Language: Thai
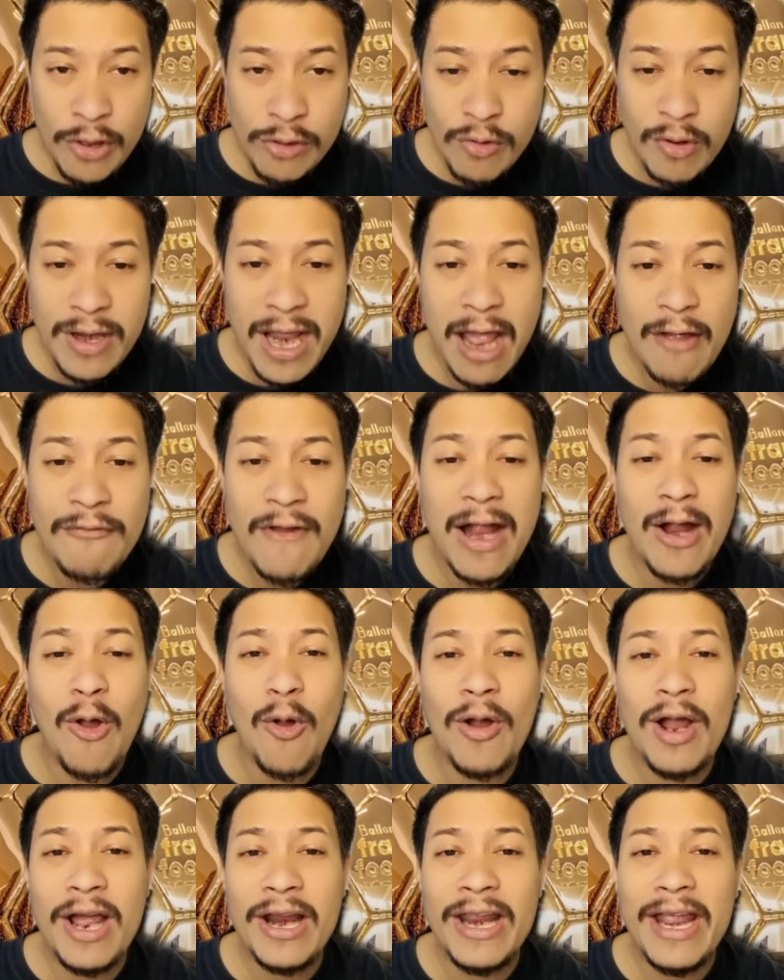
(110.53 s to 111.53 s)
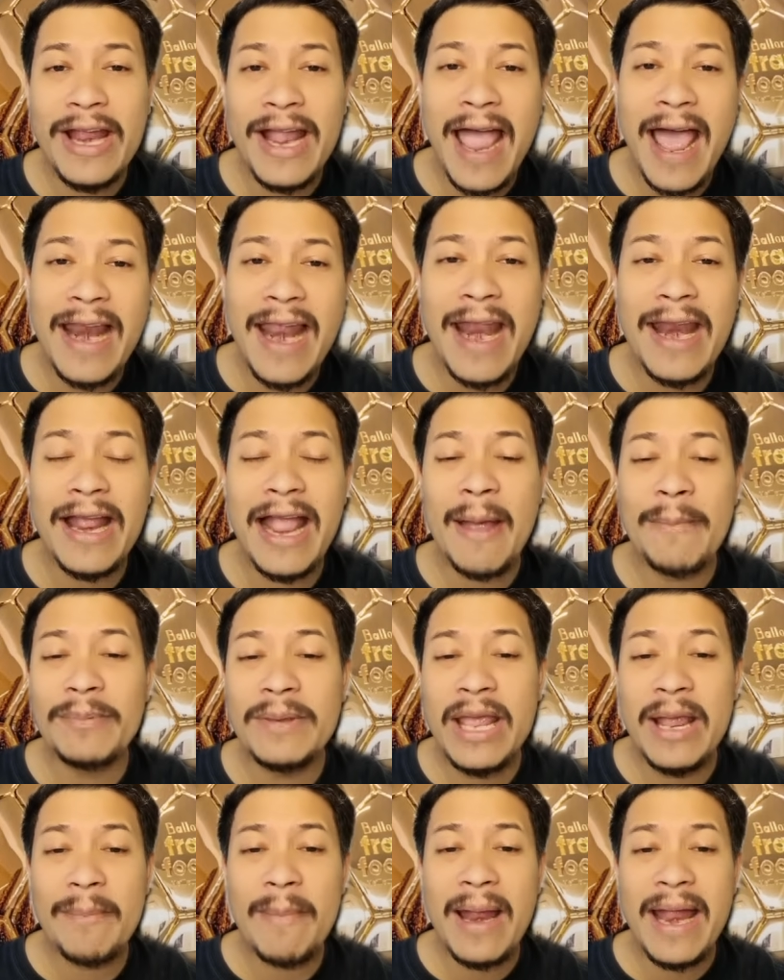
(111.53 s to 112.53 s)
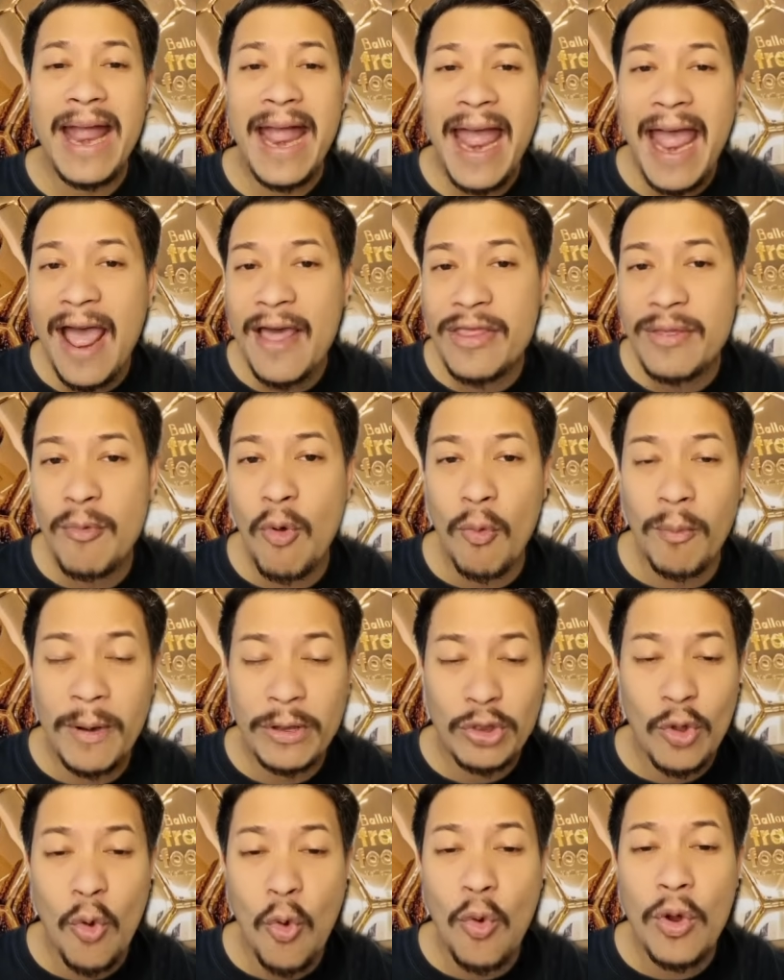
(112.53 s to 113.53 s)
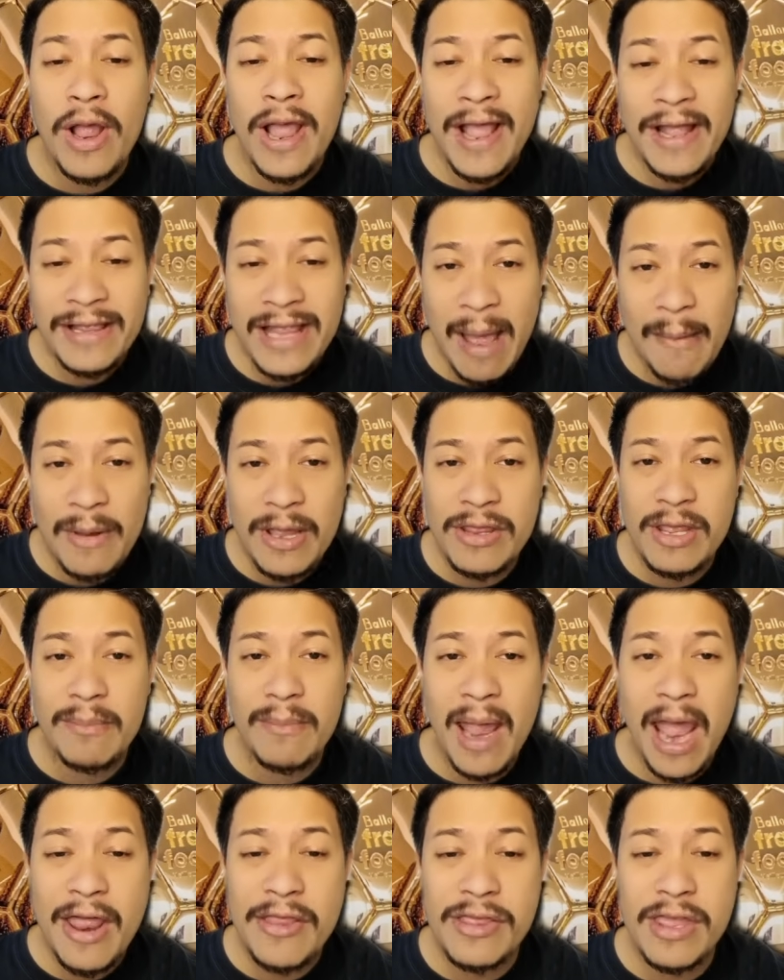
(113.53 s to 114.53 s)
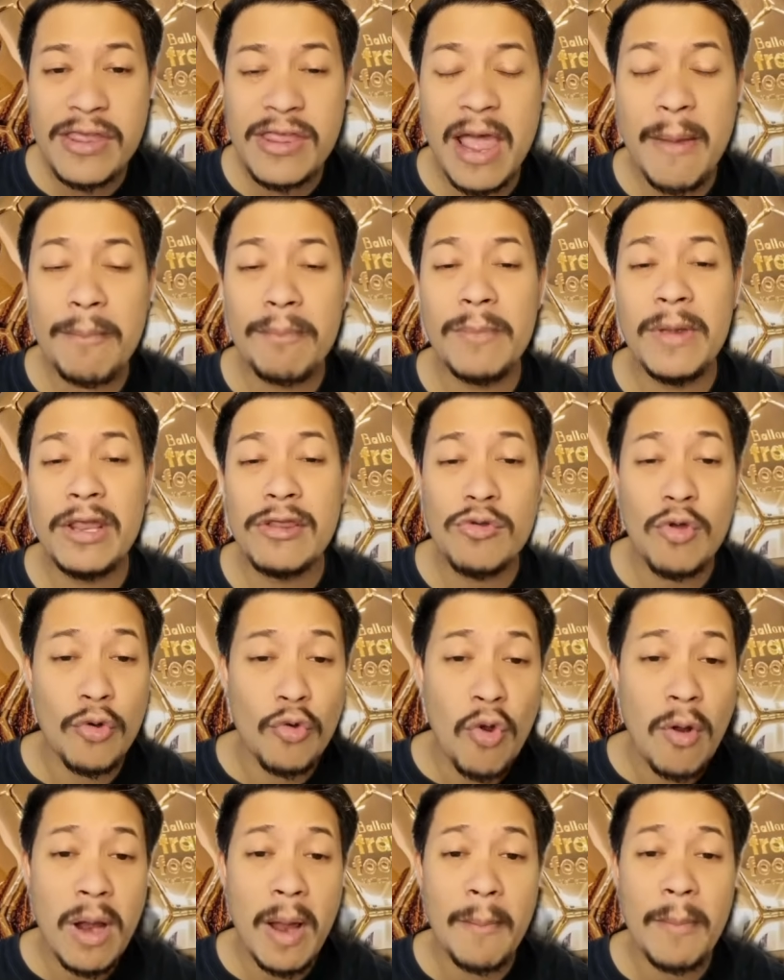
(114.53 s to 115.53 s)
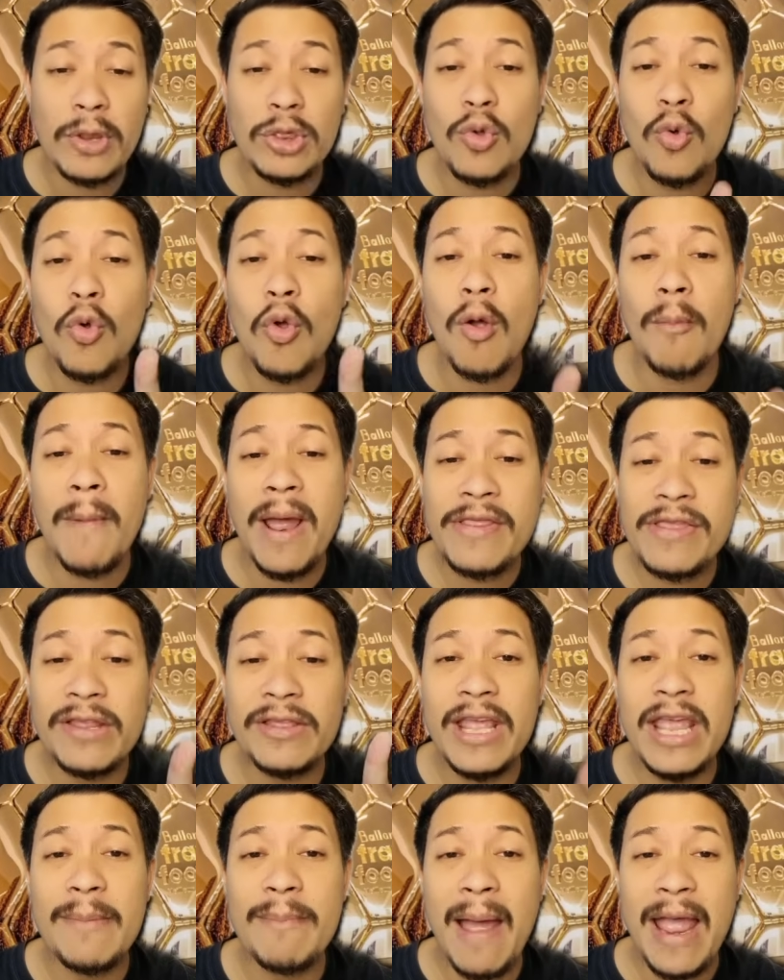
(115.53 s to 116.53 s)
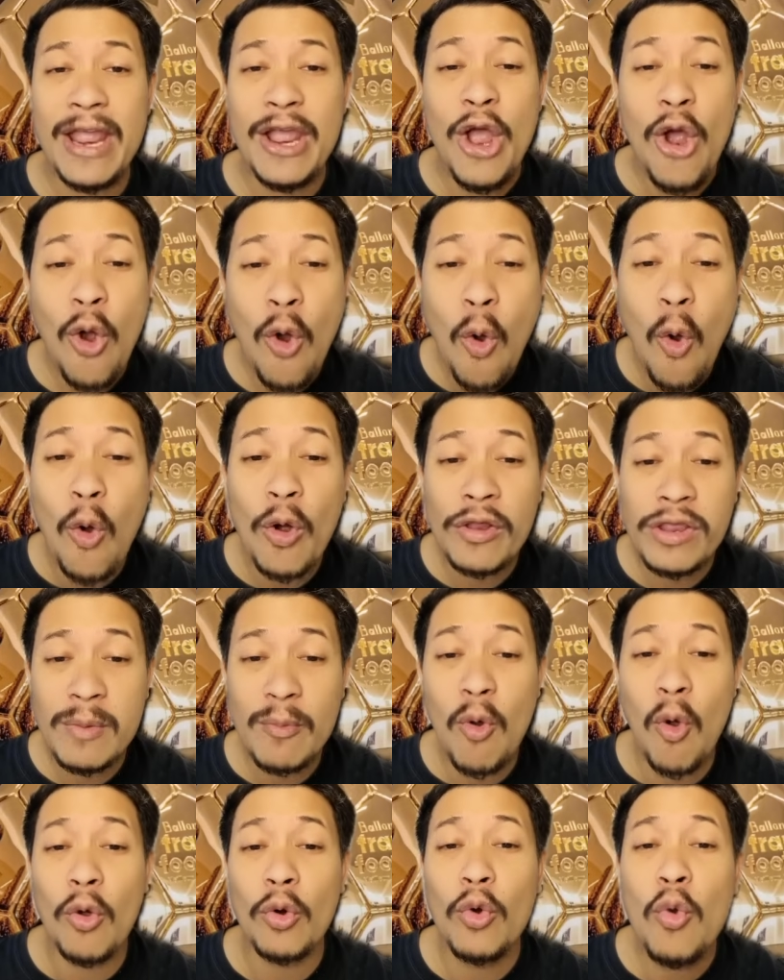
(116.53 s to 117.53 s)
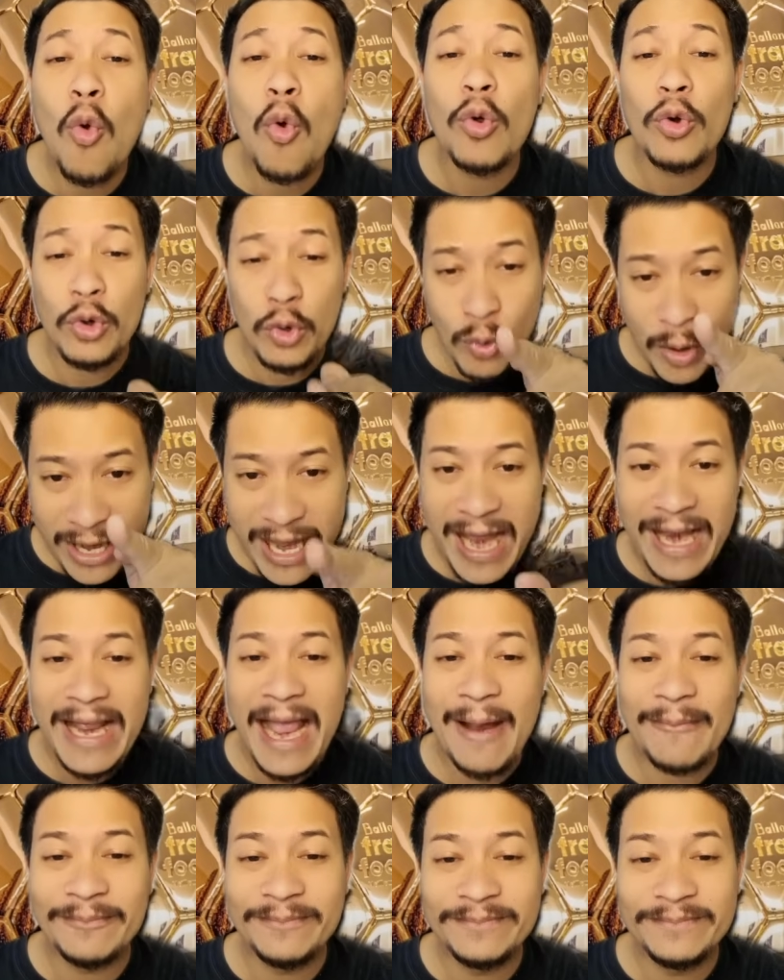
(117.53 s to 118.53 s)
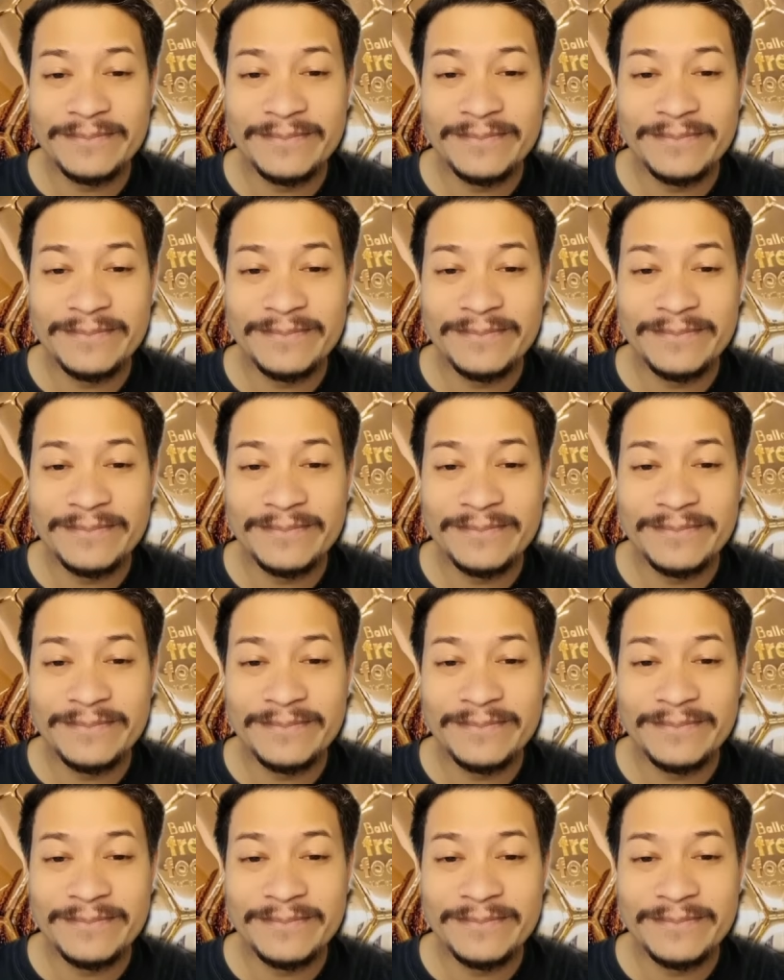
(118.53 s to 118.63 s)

ส่วนทางฝั่งของเออร์ลิงฮาแลนด์นะครับยิงไป 56 ประตูทำอีก 10แอสซิสต์มีส่วนร่วมกับประตูของแมนซิตี้ไป 66 ลูกด้วยกันครับ